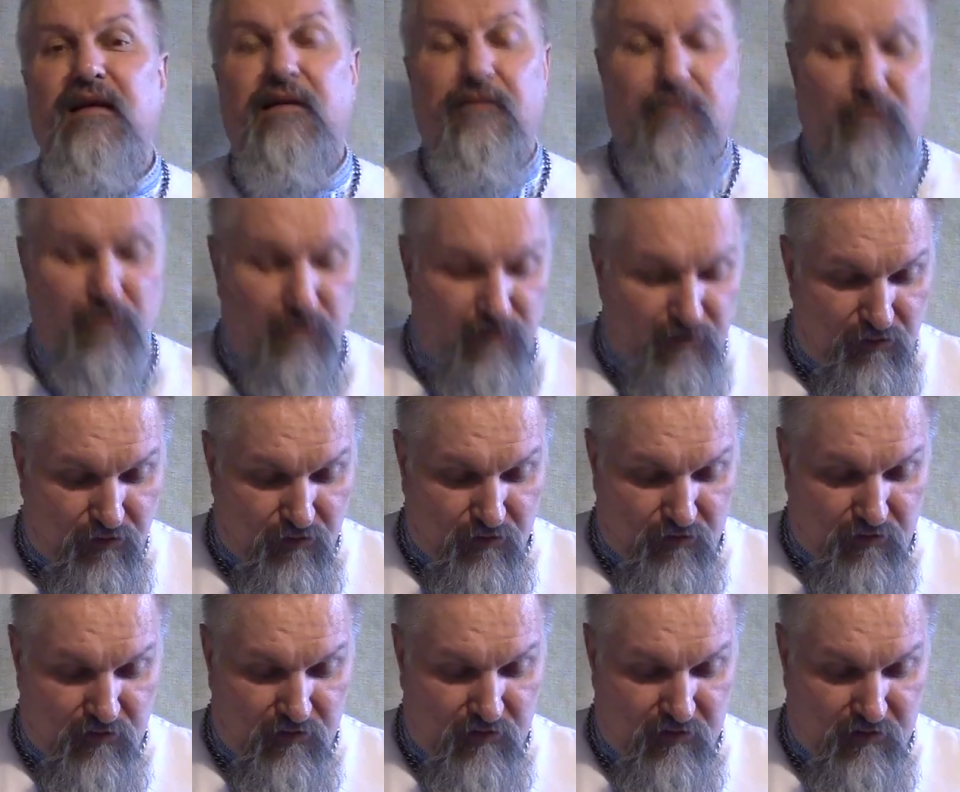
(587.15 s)
Вот,
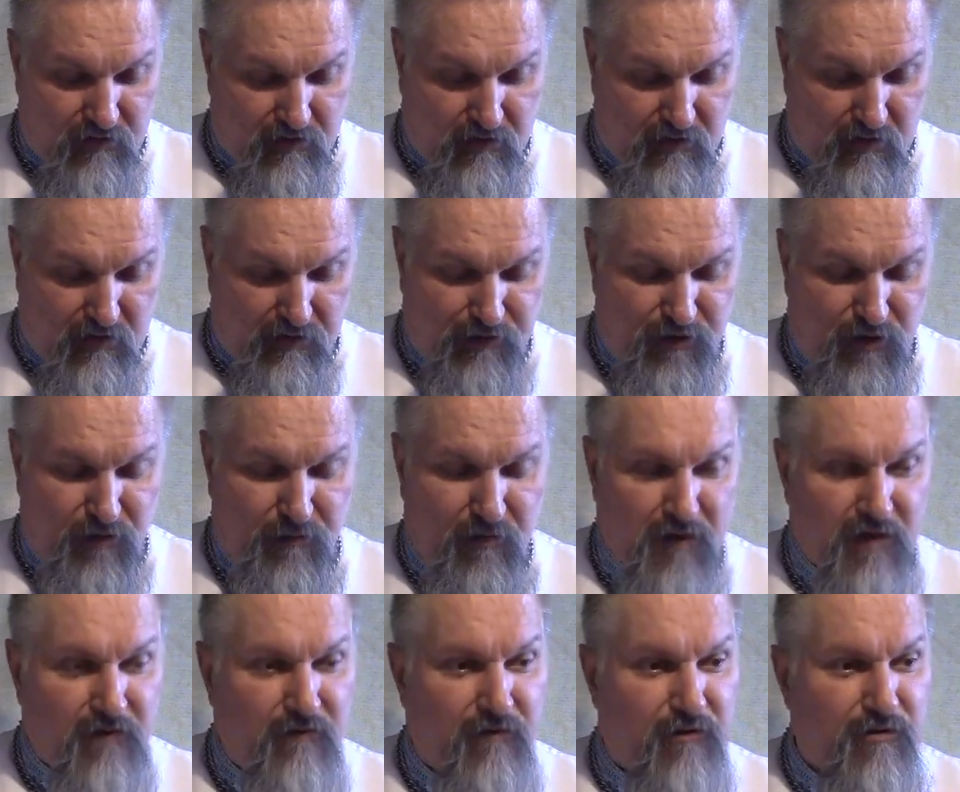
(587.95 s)
но а, о чем
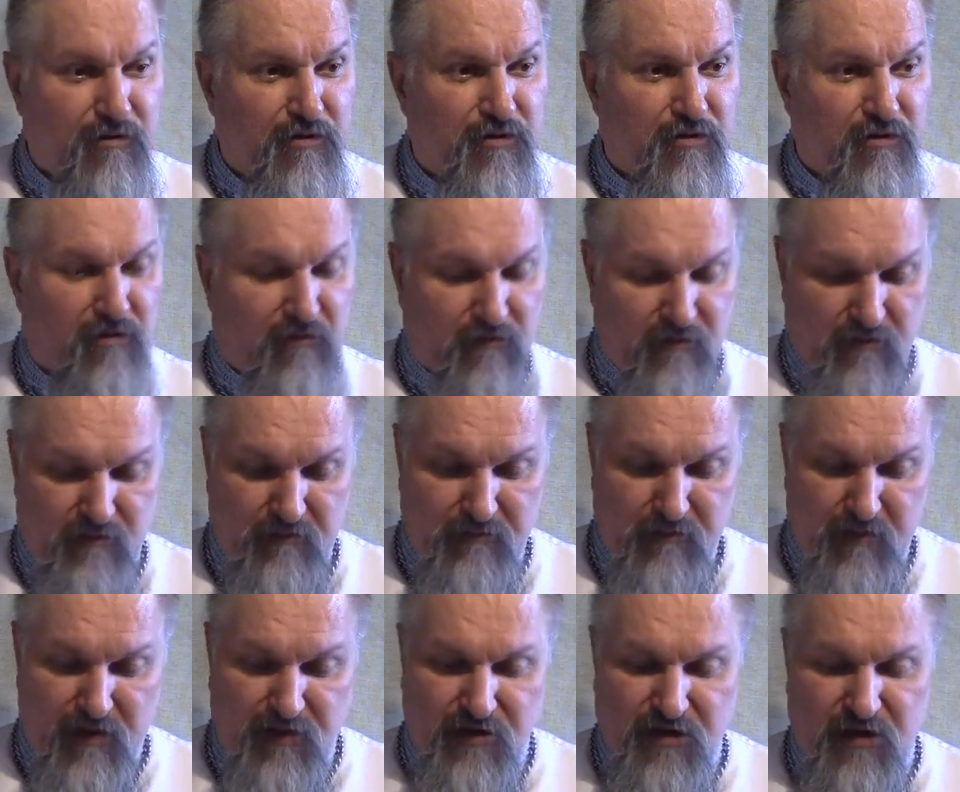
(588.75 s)
я говорю, что
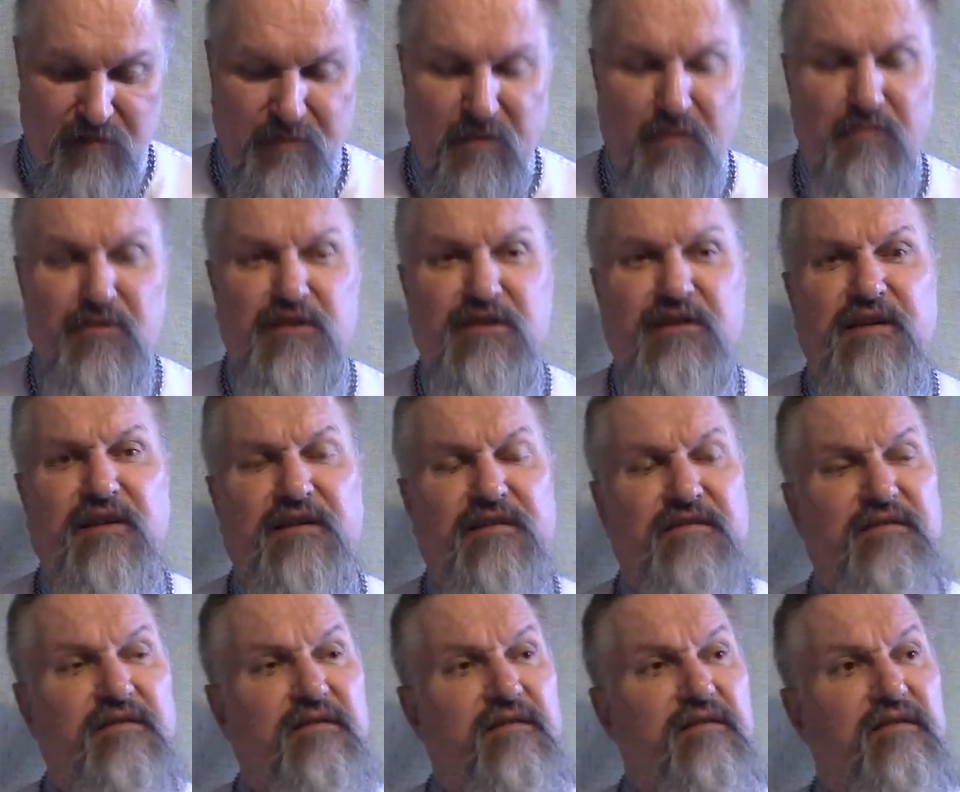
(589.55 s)
меньше
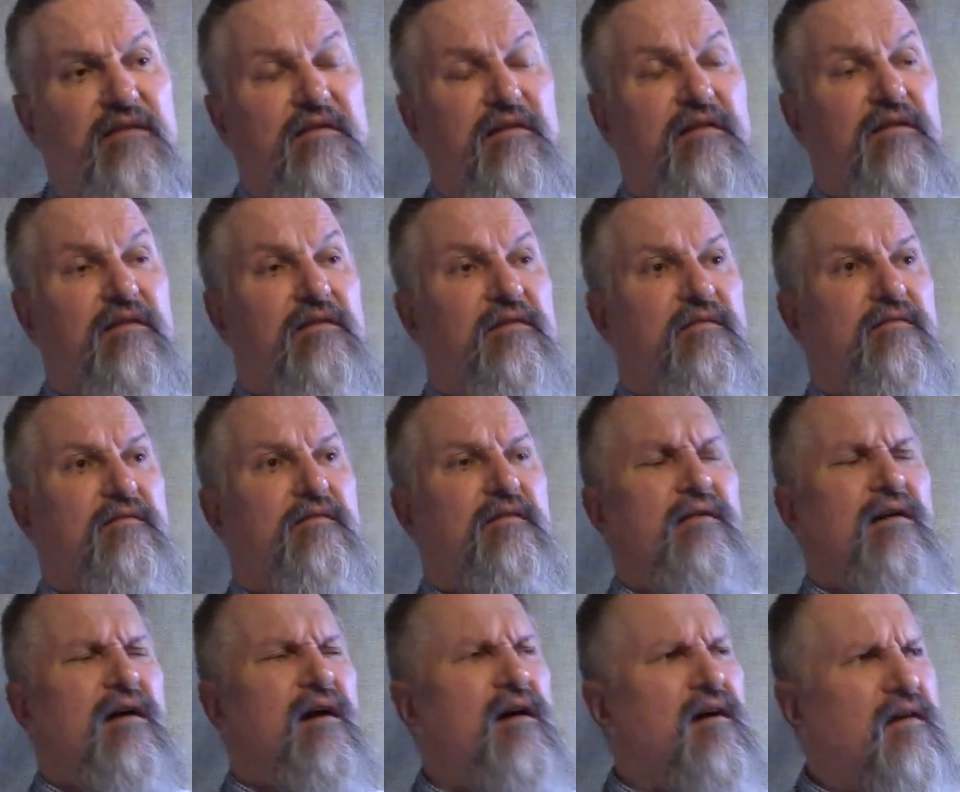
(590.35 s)
помышлять, а,
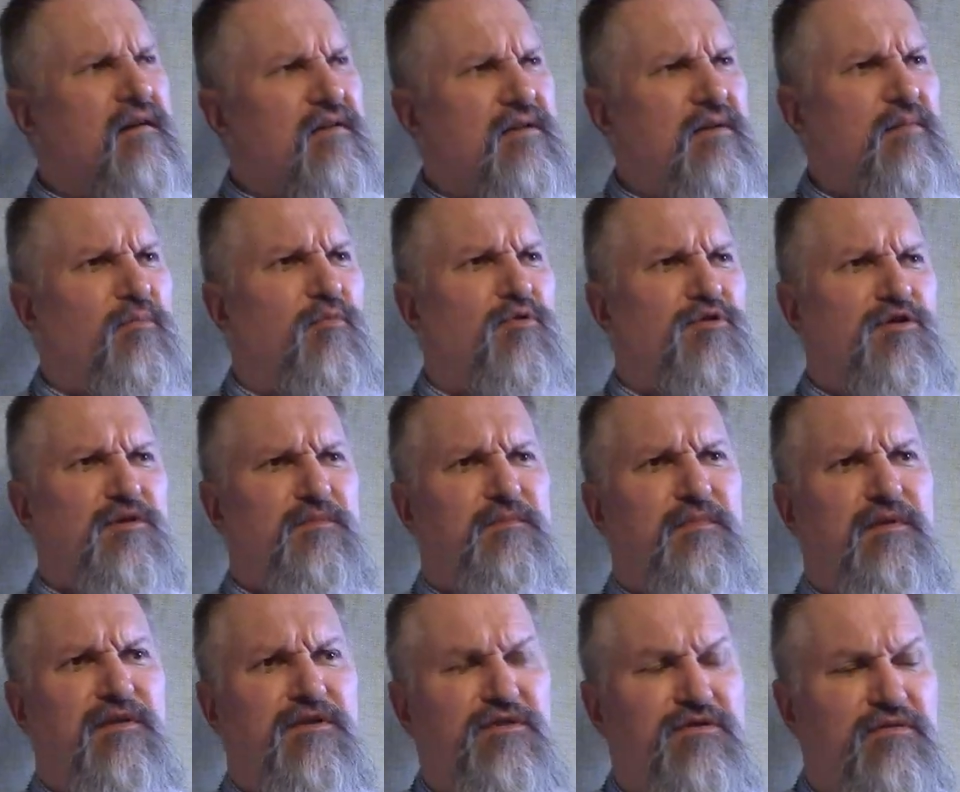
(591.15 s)
как это может
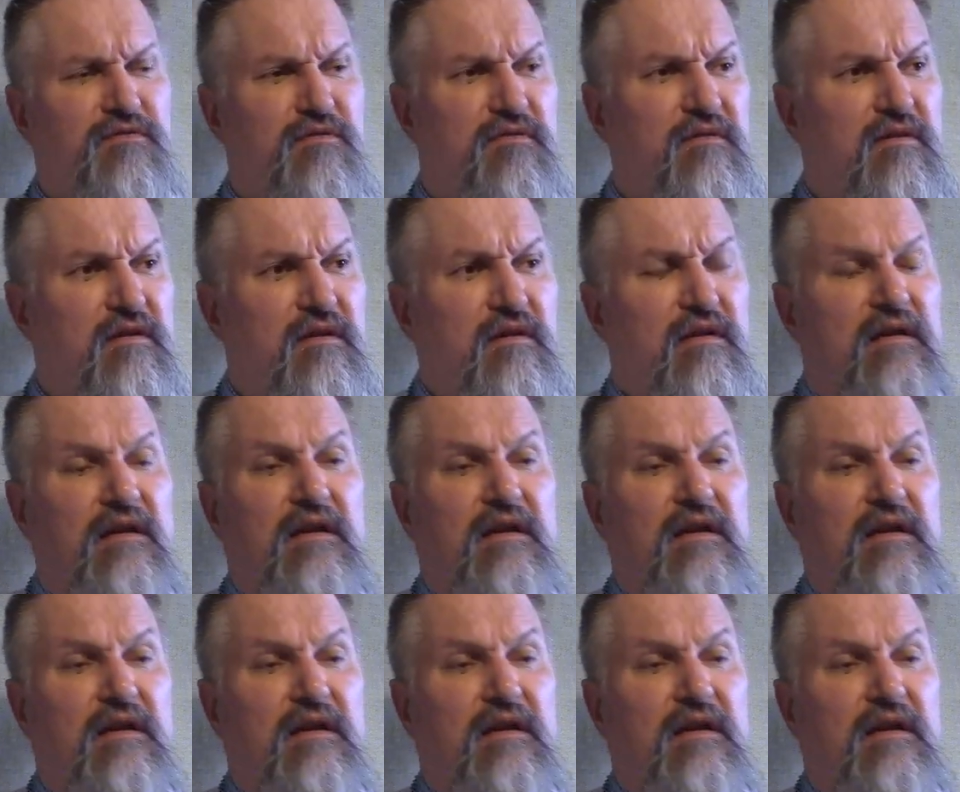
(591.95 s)
быть, что...